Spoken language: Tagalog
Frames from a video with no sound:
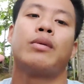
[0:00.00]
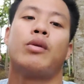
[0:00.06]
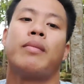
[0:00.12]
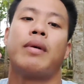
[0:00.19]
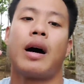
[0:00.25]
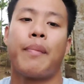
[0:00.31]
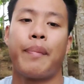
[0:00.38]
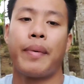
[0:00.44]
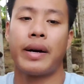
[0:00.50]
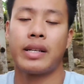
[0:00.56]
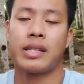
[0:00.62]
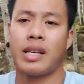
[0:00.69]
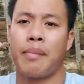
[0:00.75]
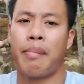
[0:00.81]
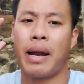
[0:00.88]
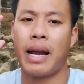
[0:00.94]
mga part
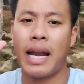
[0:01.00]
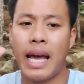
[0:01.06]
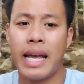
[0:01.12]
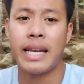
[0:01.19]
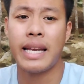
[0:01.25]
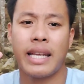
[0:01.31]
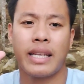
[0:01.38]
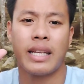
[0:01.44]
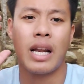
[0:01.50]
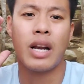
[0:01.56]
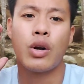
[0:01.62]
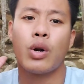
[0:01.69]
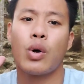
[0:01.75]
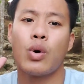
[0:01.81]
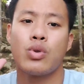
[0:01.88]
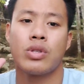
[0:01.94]
sa balay ni Dan
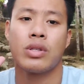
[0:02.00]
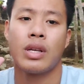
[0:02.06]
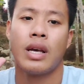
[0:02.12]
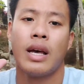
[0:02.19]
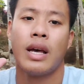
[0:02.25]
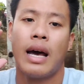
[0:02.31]
Rose